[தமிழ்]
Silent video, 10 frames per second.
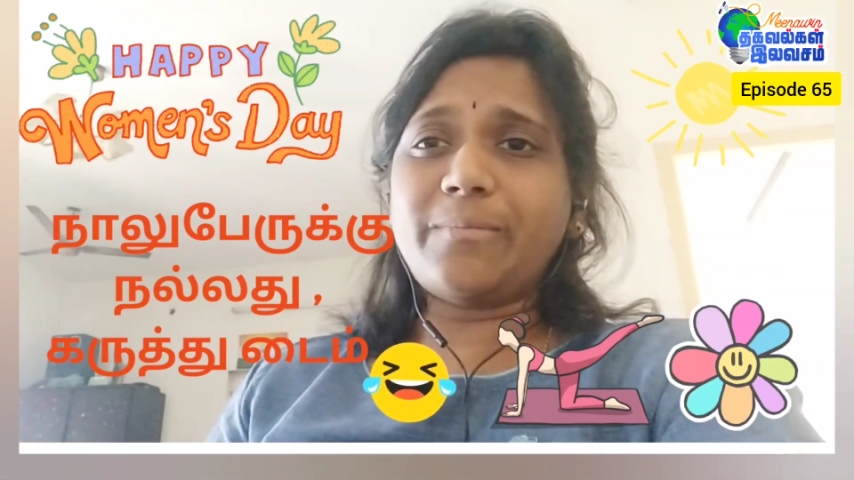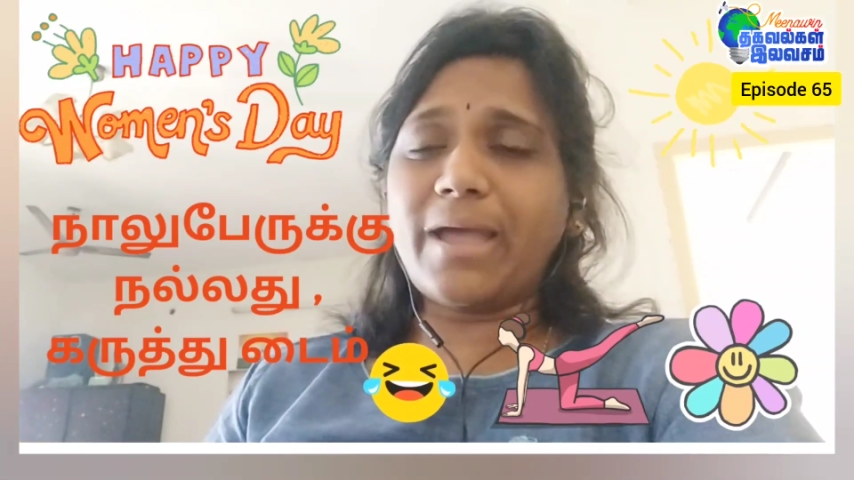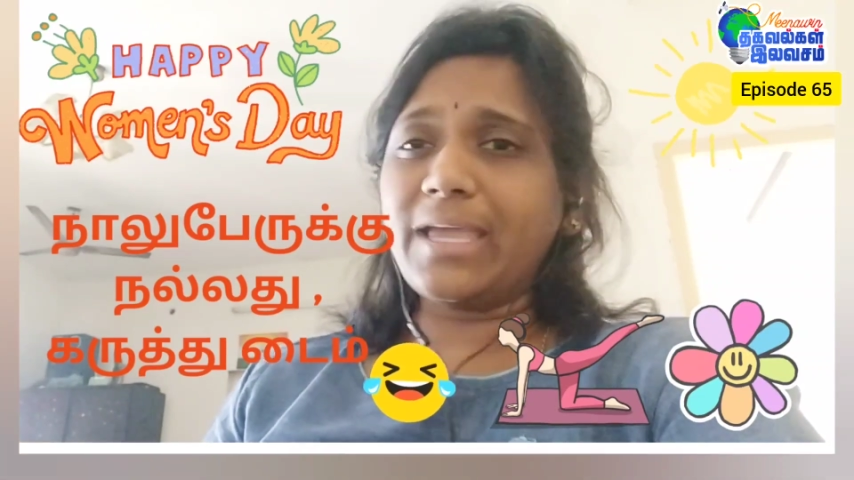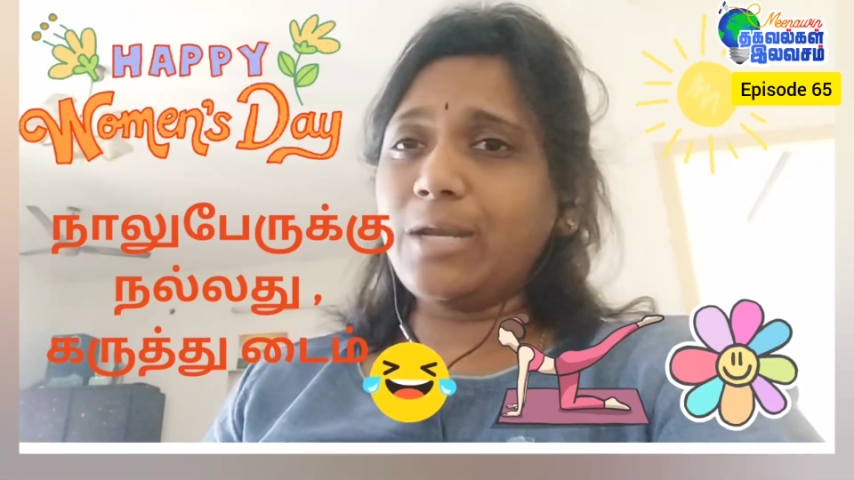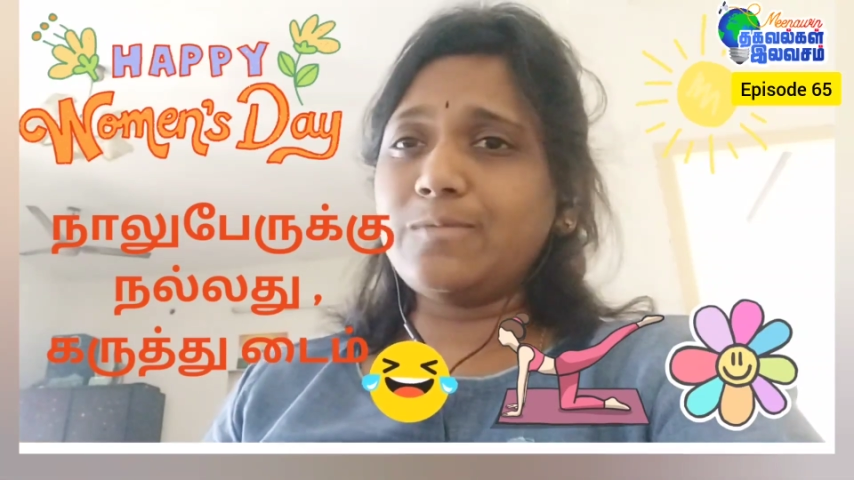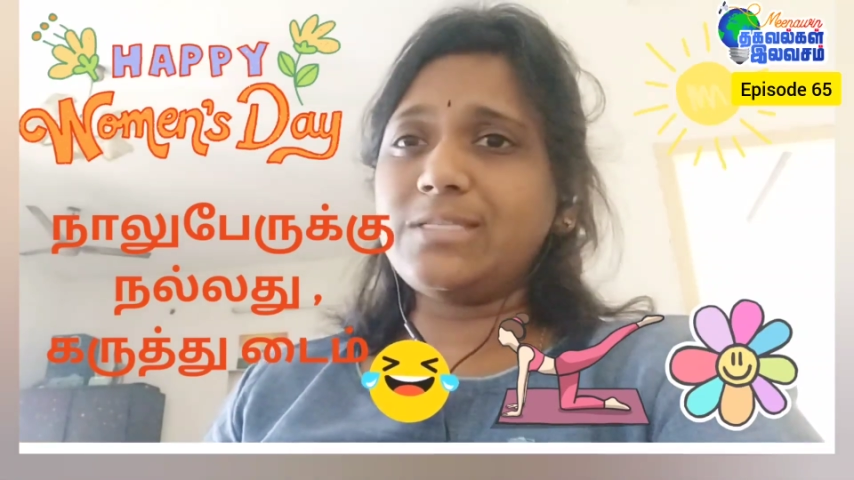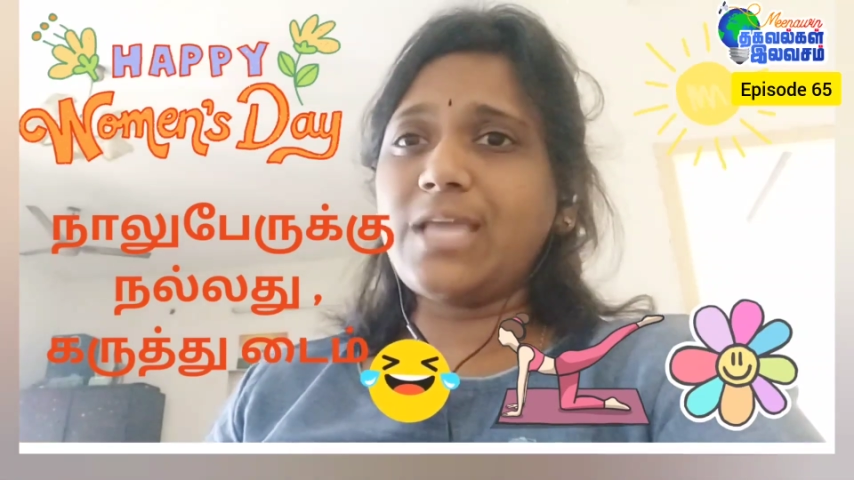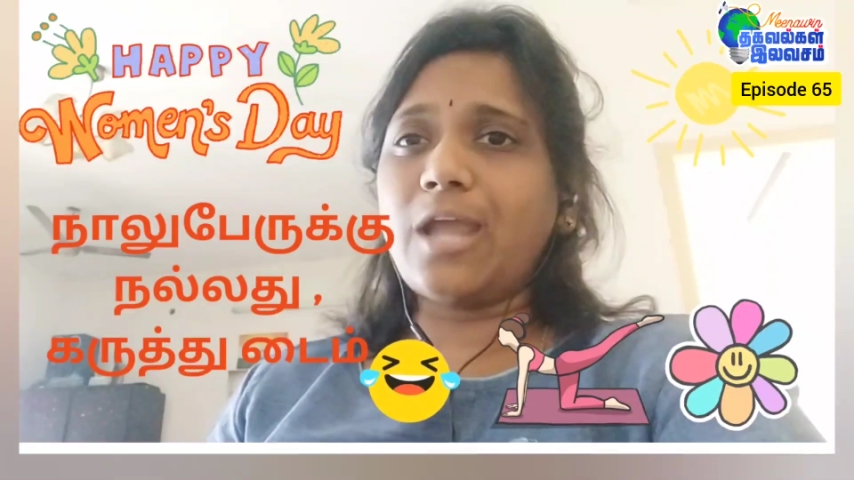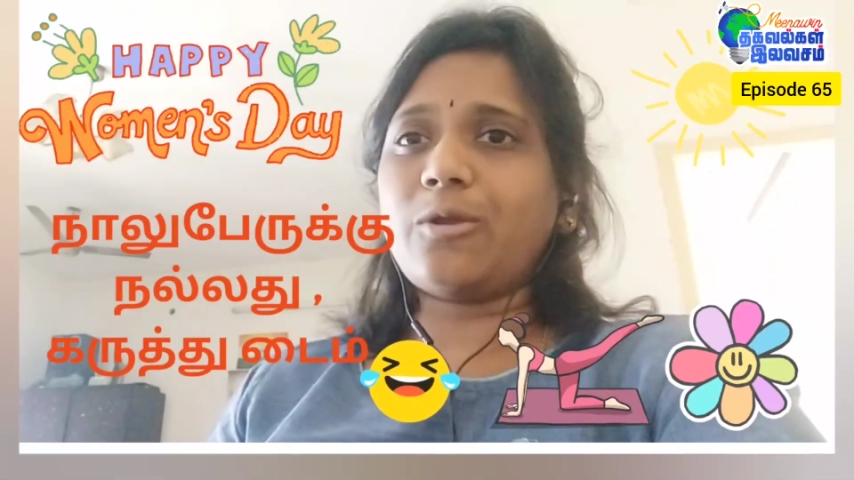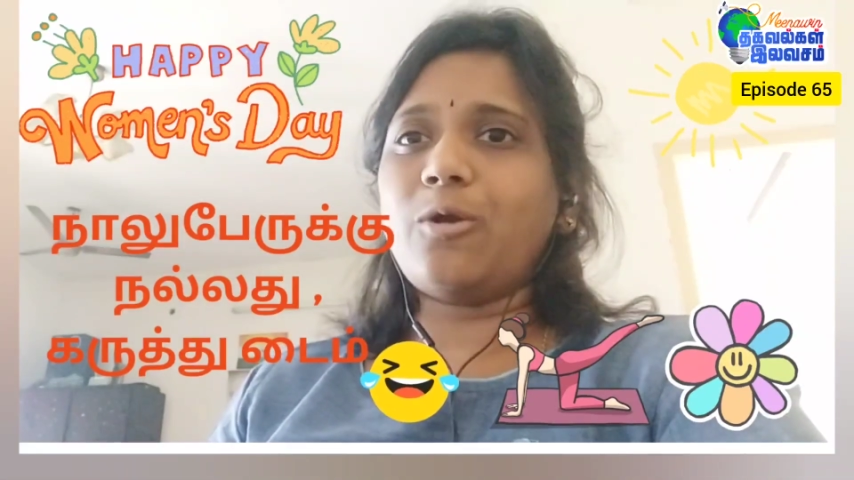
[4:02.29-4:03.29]
பயங்கர
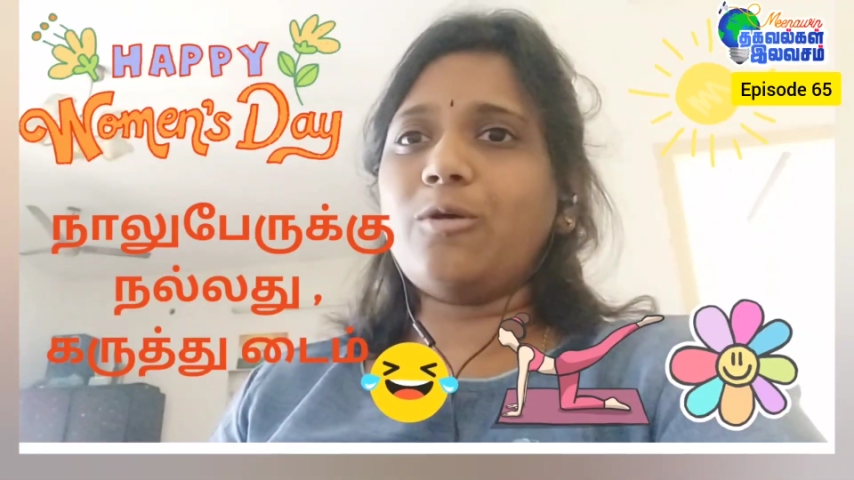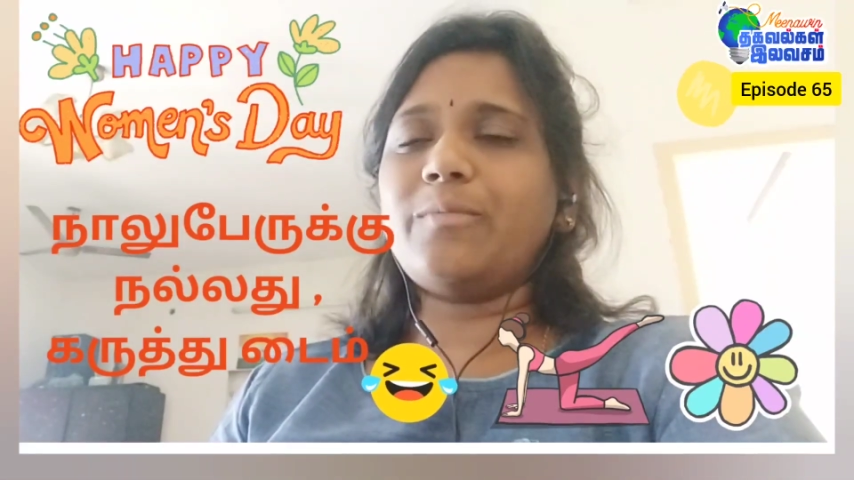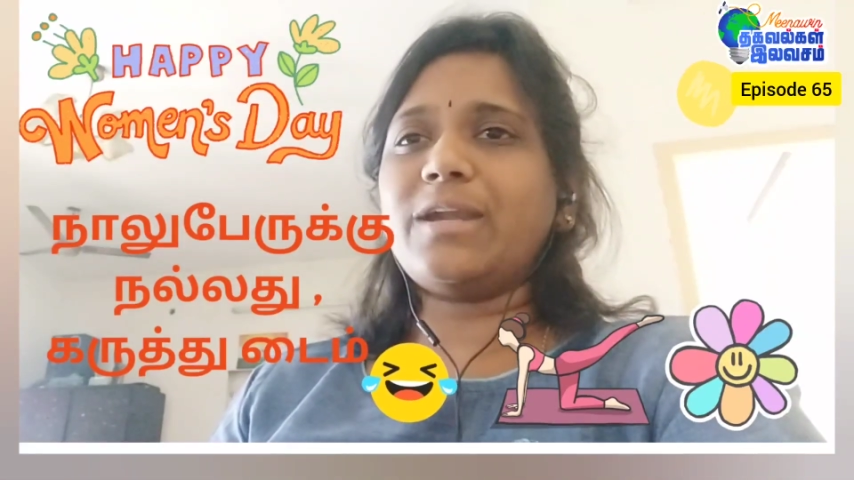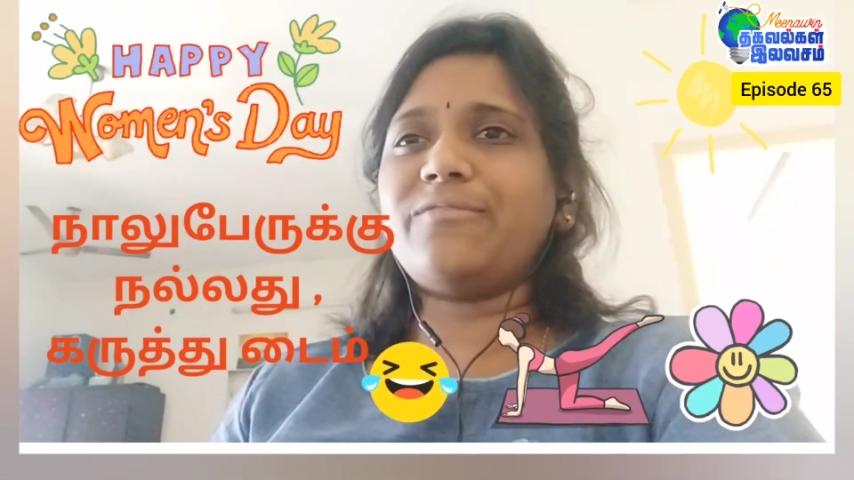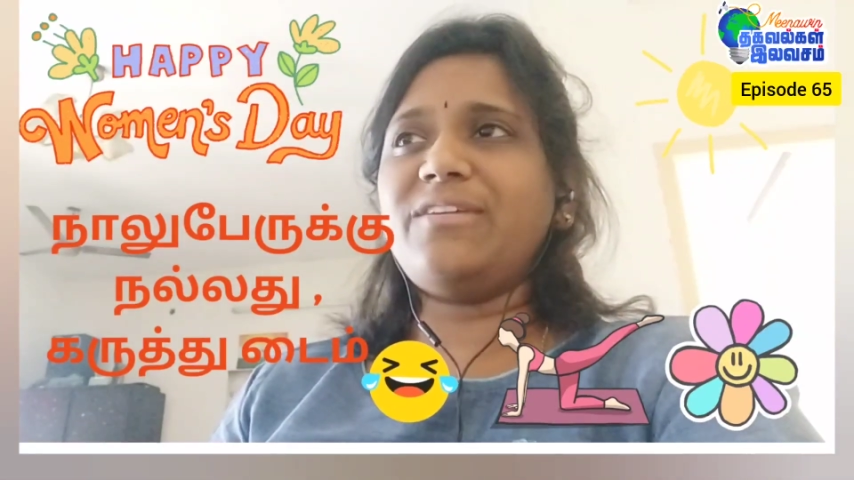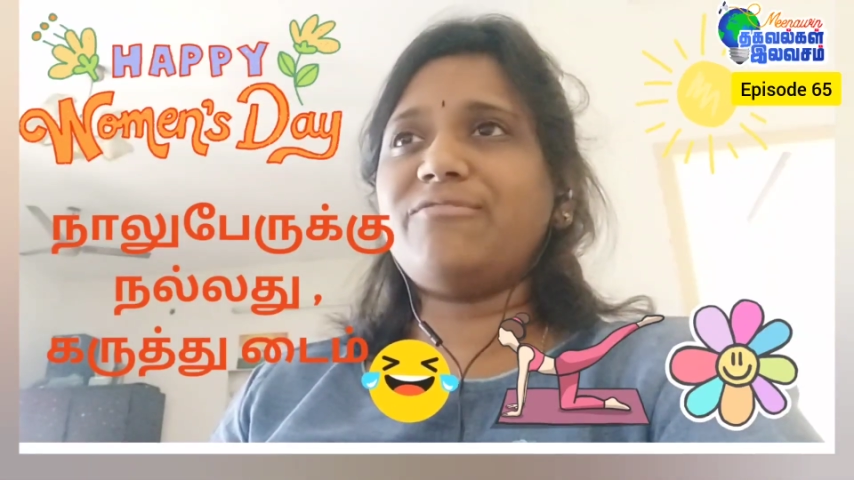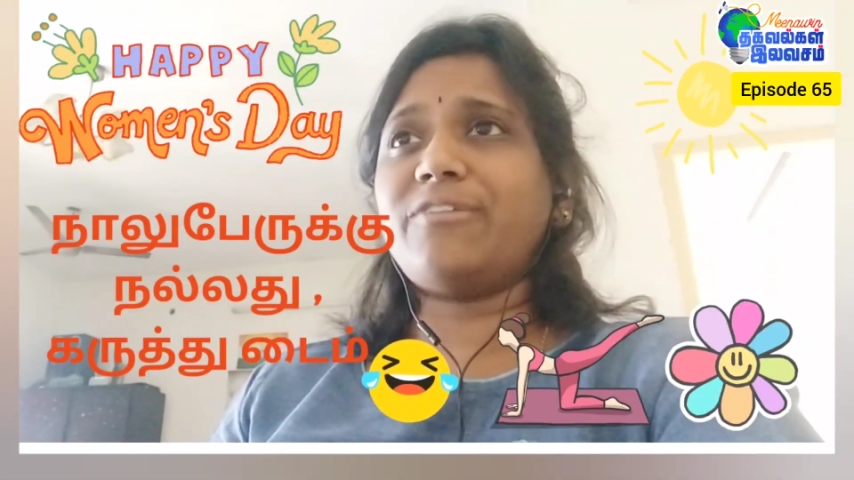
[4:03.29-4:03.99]
பிஸியாக இருக்கோம் பட் வி